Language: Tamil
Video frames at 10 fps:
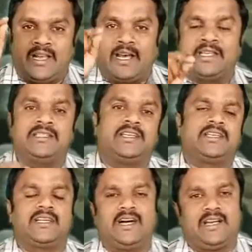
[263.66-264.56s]
நீ
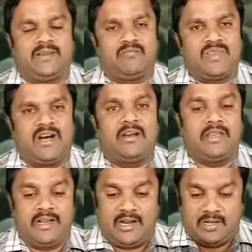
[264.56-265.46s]
அறிந்திருக்கிறாய்
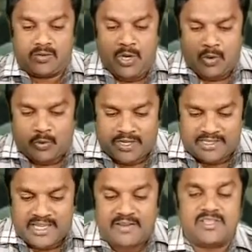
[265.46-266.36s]
ஆகியால் உன்னை
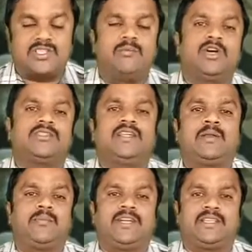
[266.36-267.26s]
தேவ சமூகத்தில்
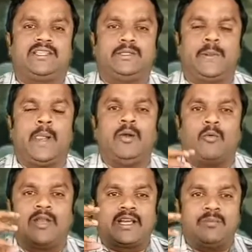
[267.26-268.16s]
அர்ப்பணித்து
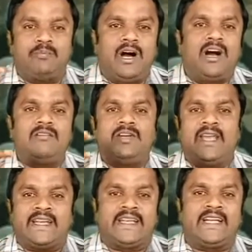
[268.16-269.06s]
உனக்கு பாவ
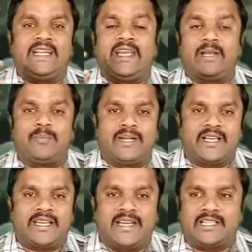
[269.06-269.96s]
எண்ணங்கள்
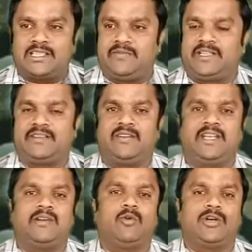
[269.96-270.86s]
ஏற்படுகிற இடத்தை விட்டு
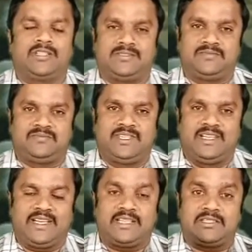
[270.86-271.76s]
வெளியே ஓடு
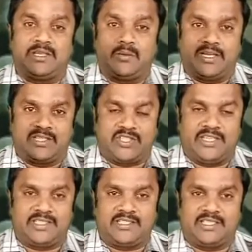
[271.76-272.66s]
கர்த்தர் உனக்கு
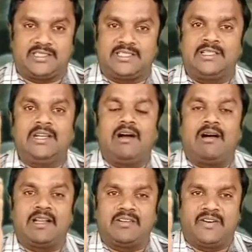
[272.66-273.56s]
ஜெயத்தை தந்து
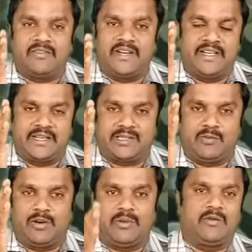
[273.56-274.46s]
ஆண்டவர்
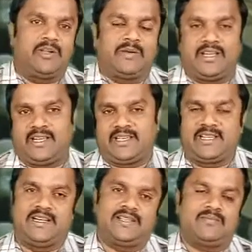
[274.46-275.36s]
வழிநடத்த உண்மை உள்ளவராக
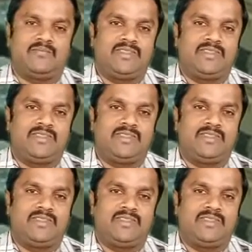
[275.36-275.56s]
இருக்கிறார்